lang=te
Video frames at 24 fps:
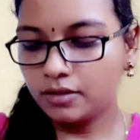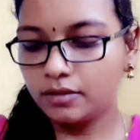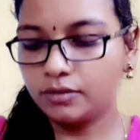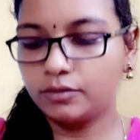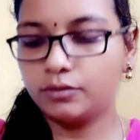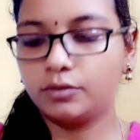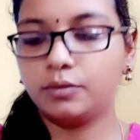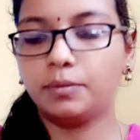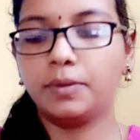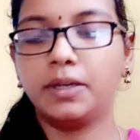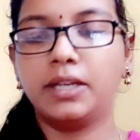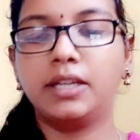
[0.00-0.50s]

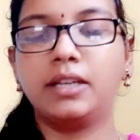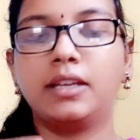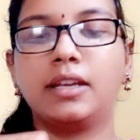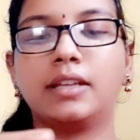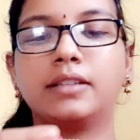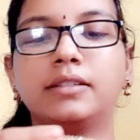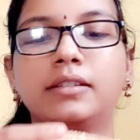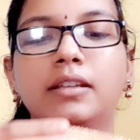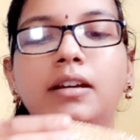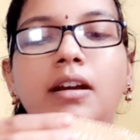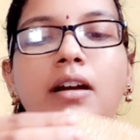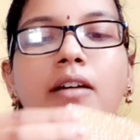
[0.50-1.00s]
సో మనకి
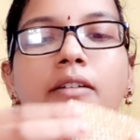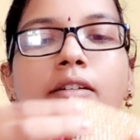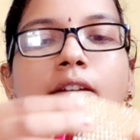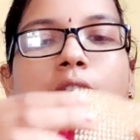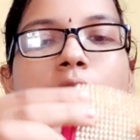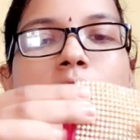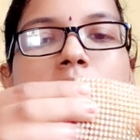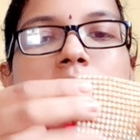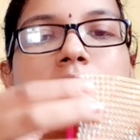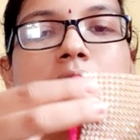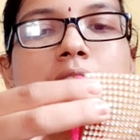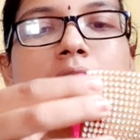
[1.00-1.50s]
ఎంత కావాలో
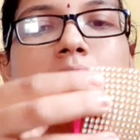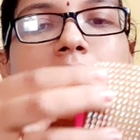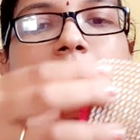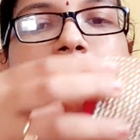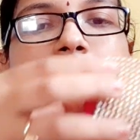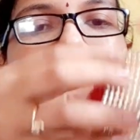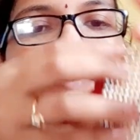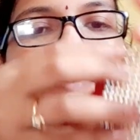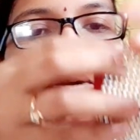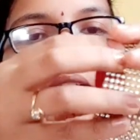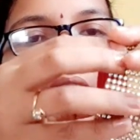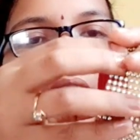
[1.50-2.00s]
అంత సైజ్
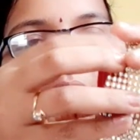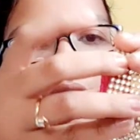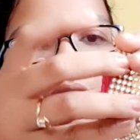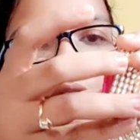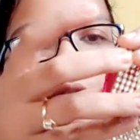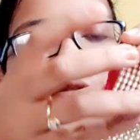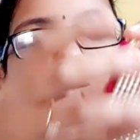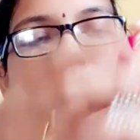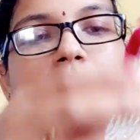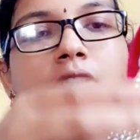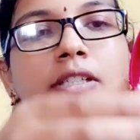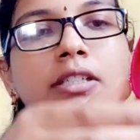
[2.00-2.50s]

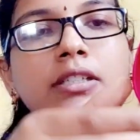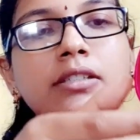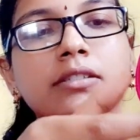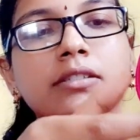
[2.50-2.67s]
పెట్టేసుకొని